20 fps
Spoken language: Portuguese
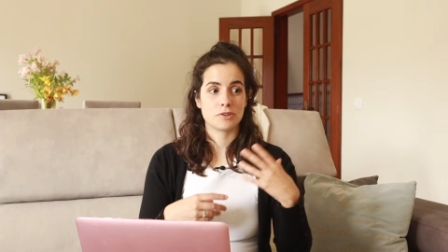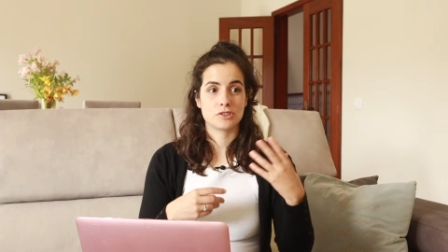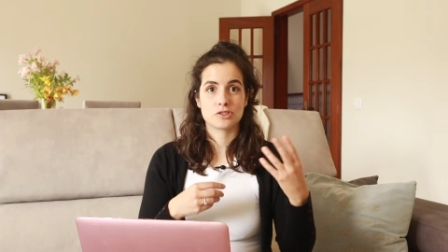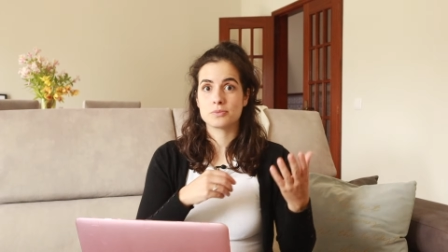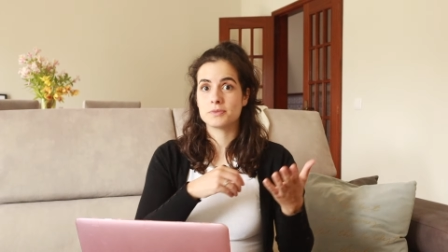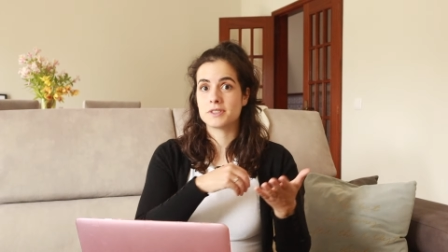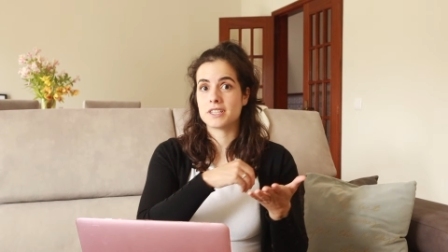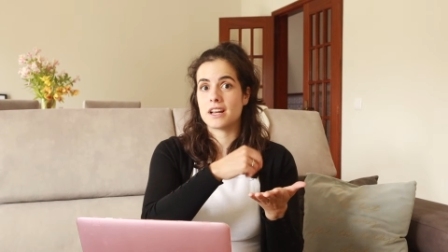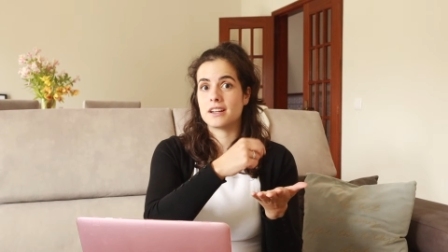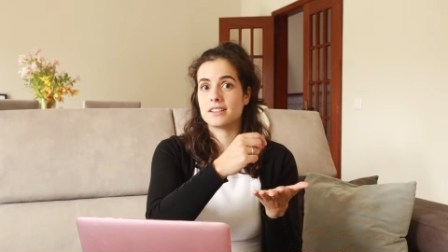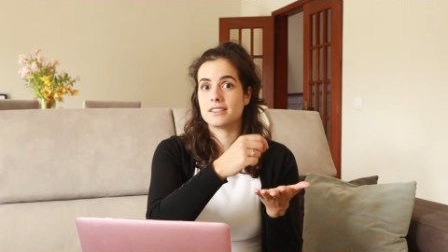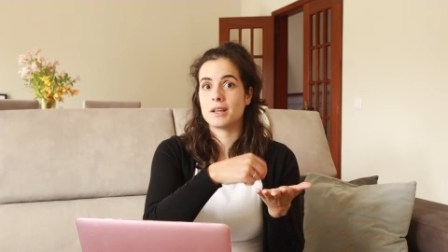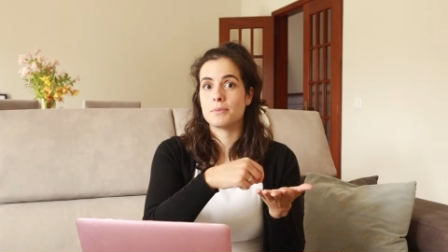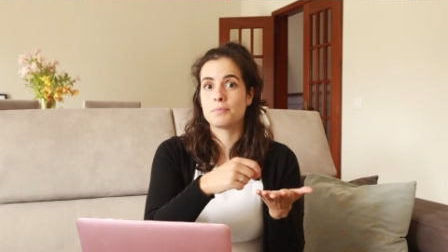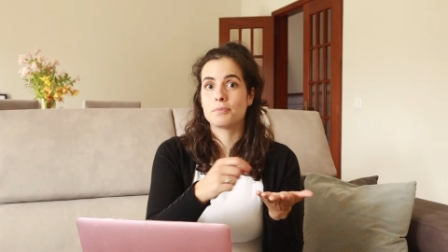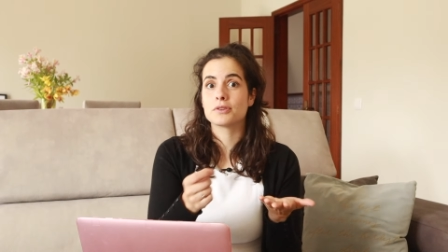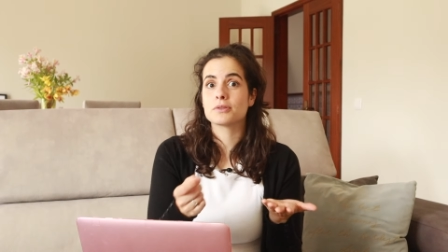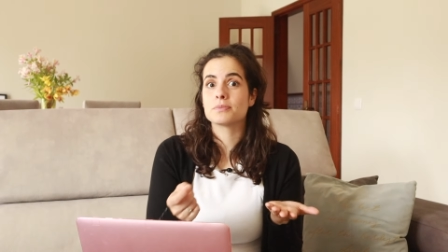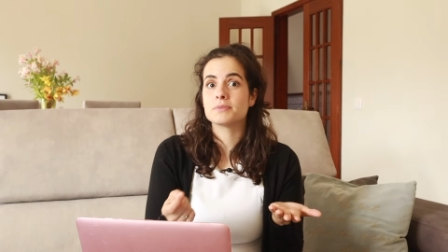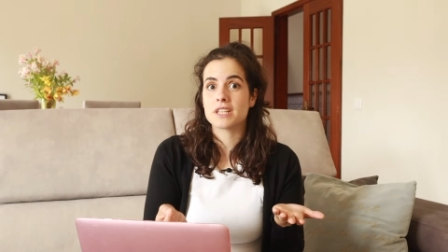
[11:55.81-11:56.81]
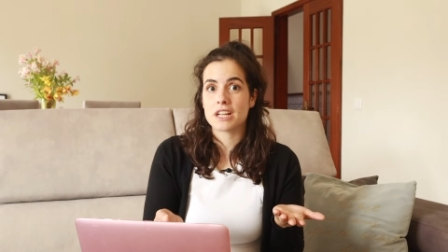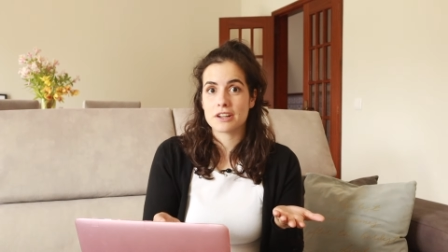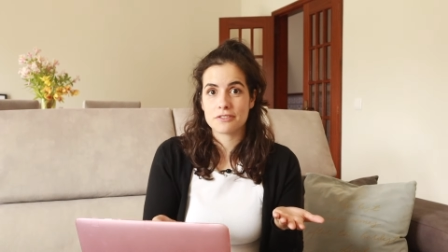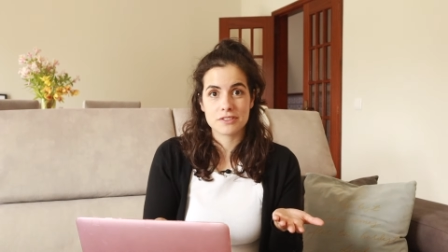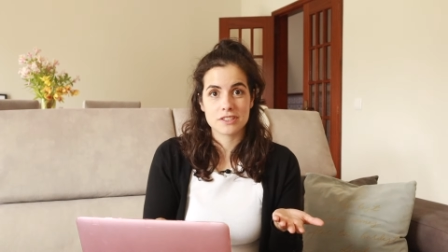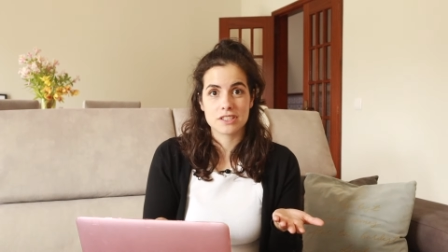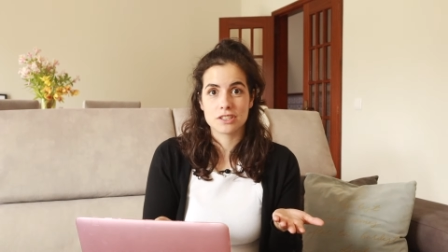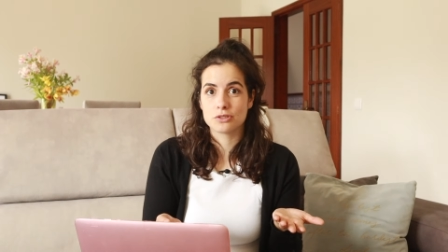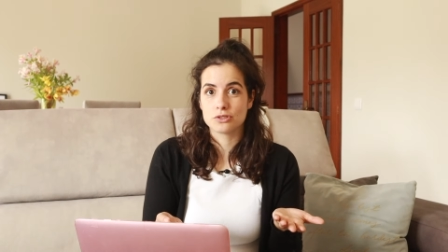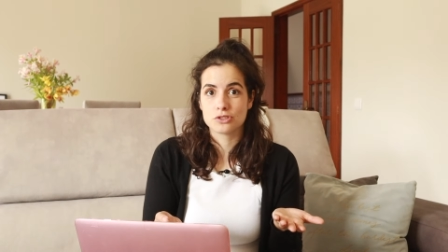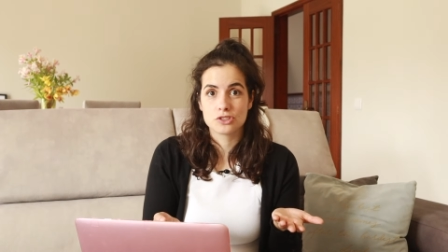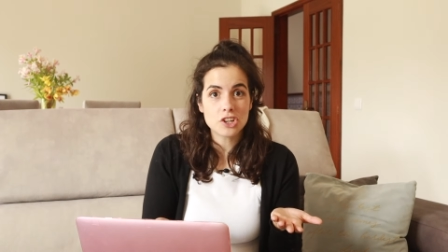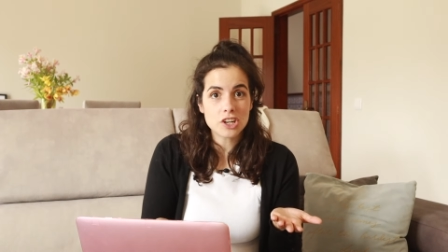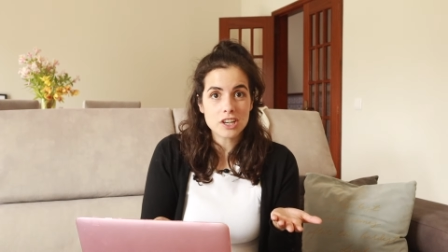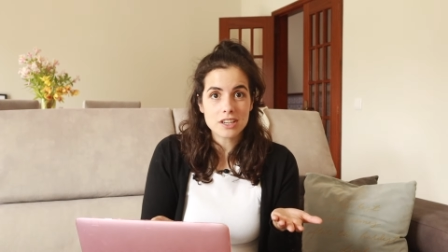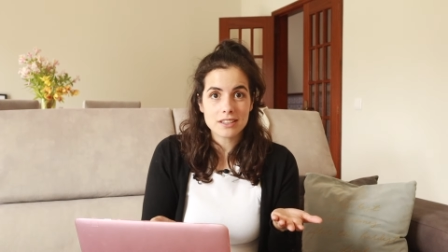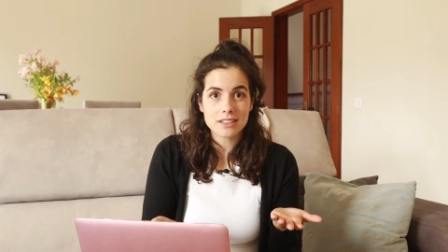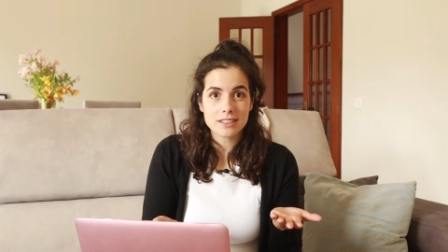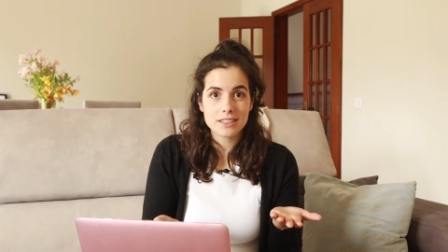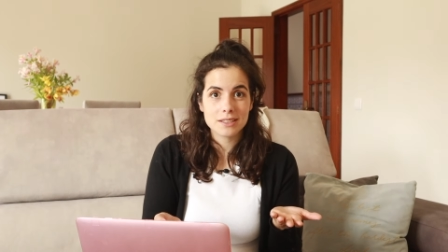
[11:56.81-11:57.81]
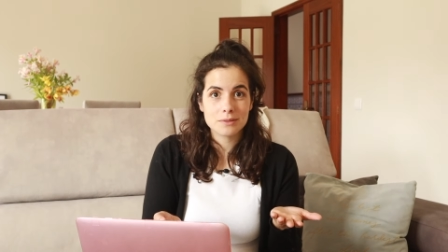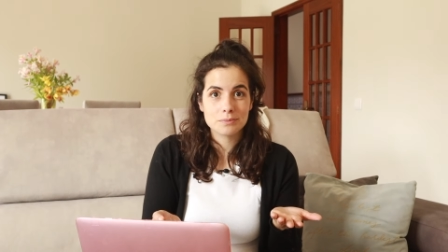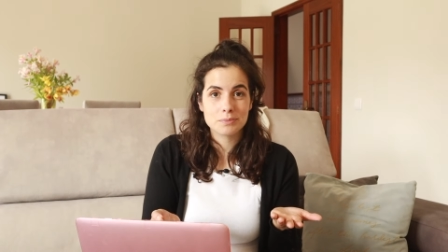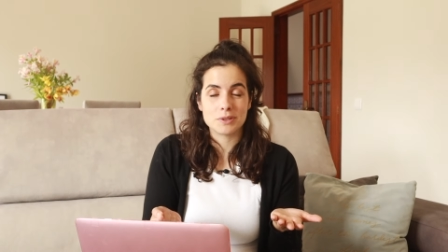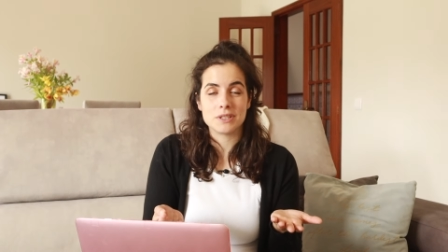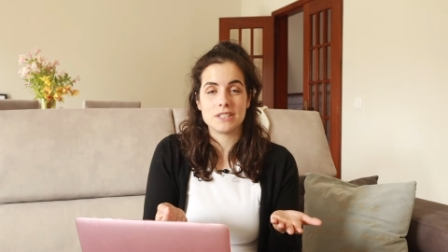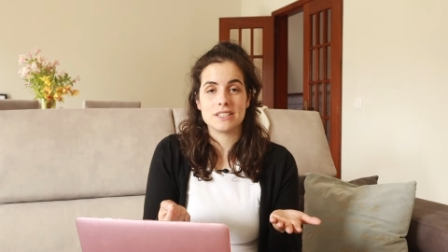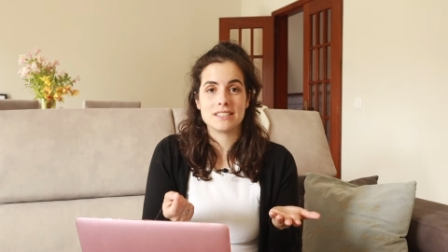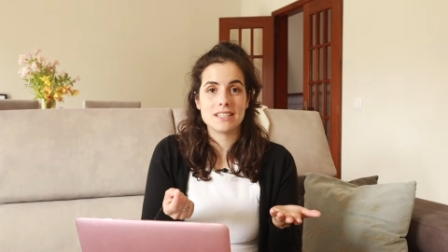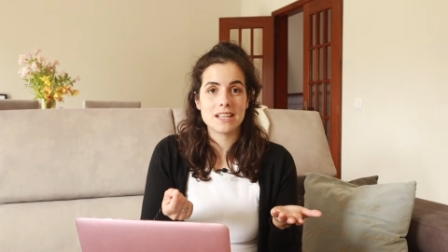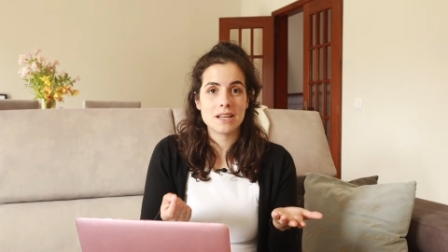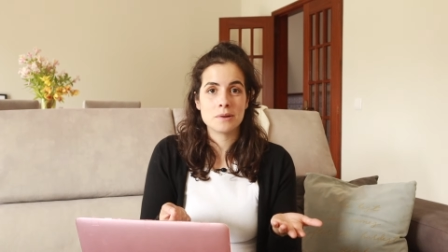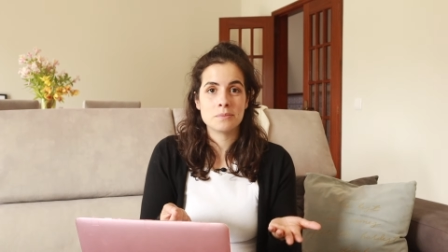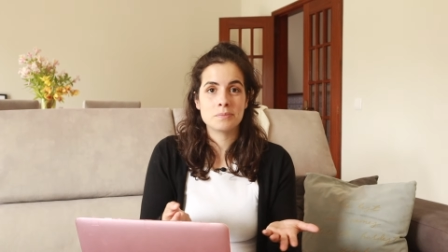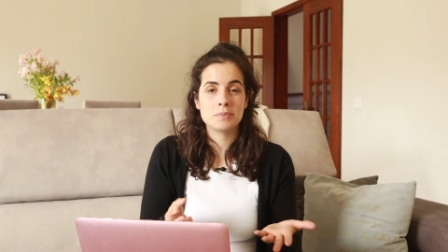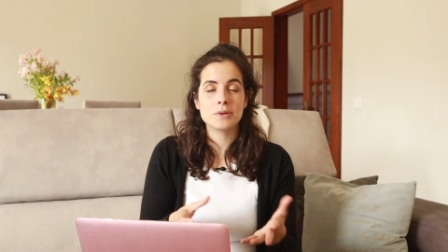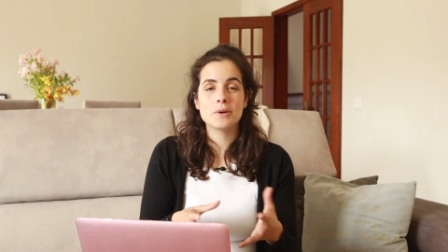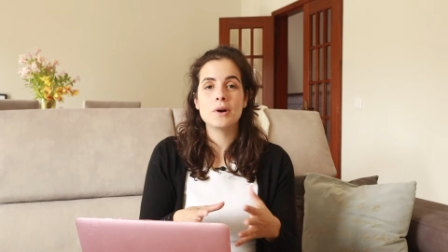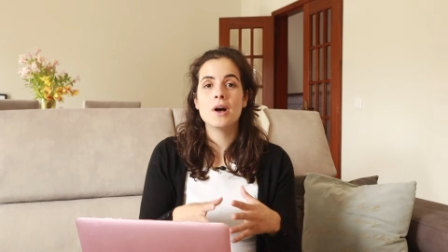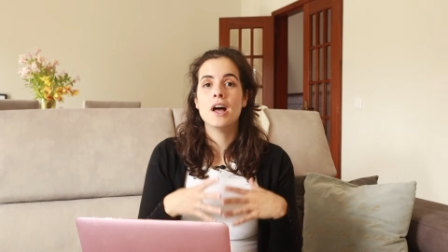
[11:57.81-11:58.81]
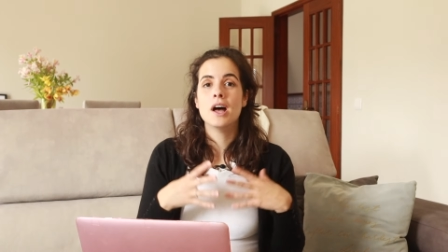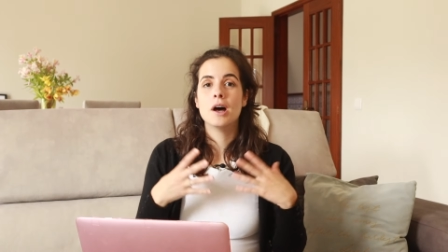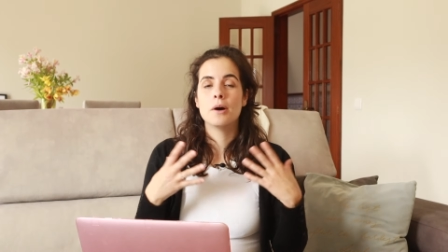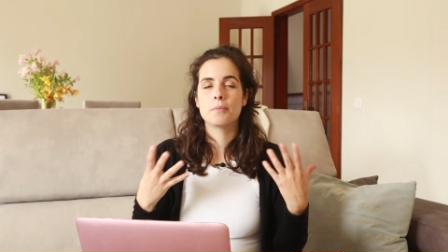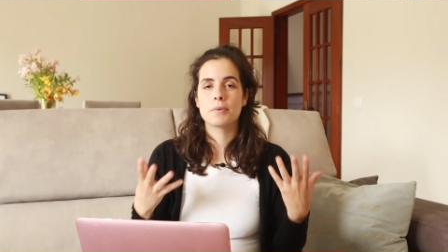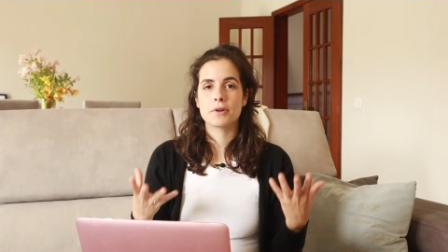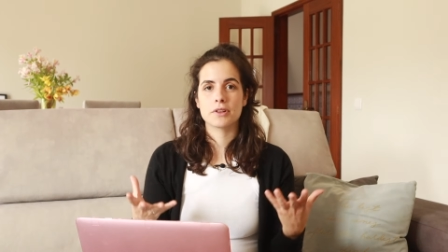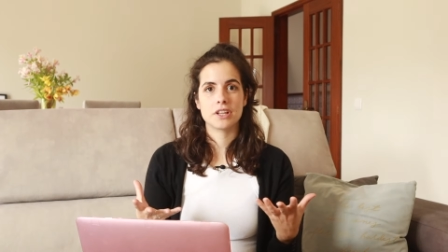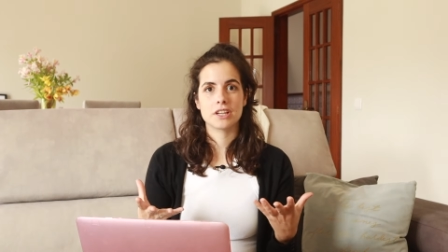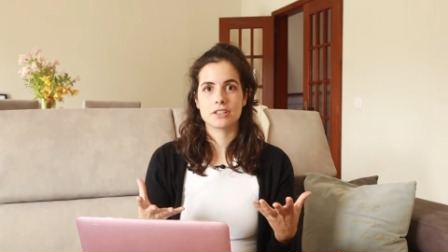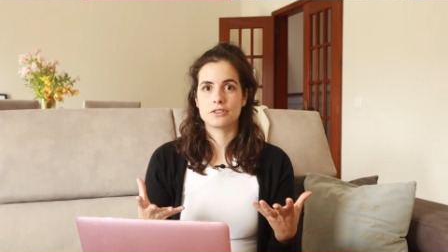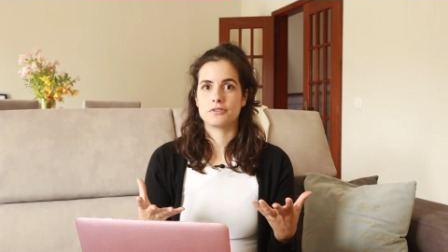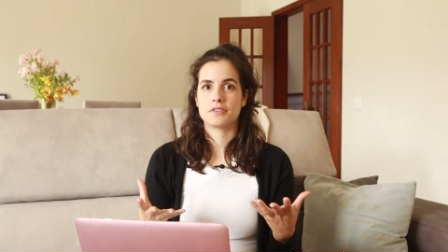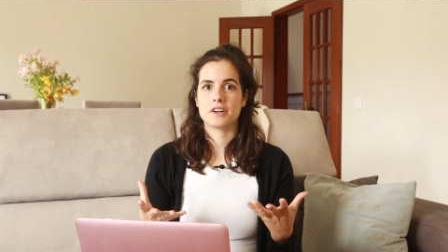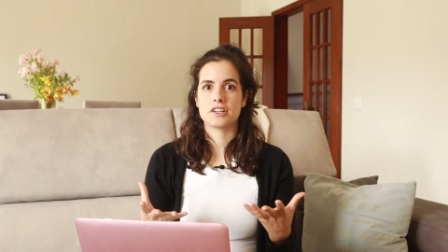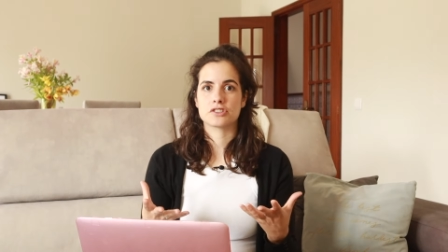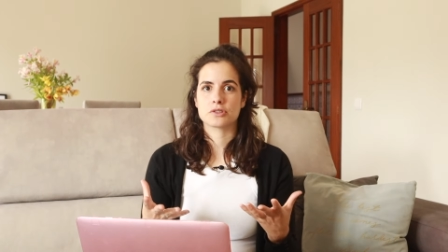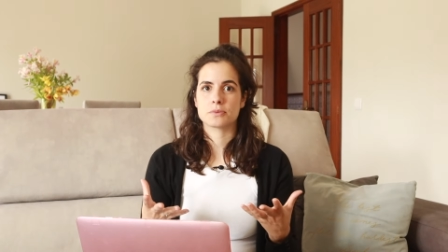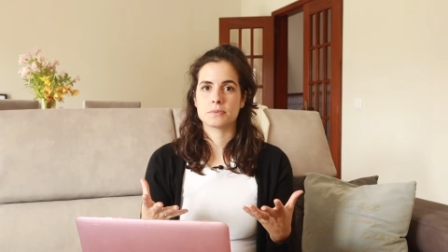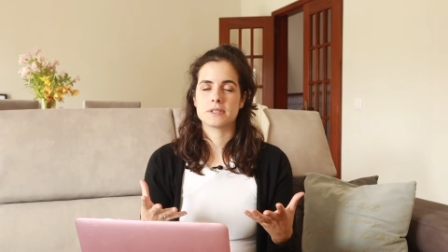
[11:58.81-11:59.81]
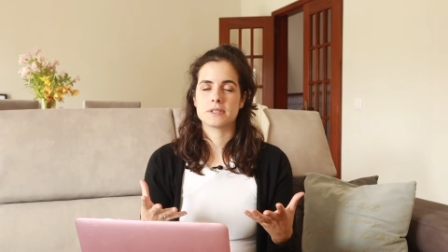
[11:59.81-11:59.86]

Podes começar até por começar a fazer o journaling, por exemplo, por onde é que tu vais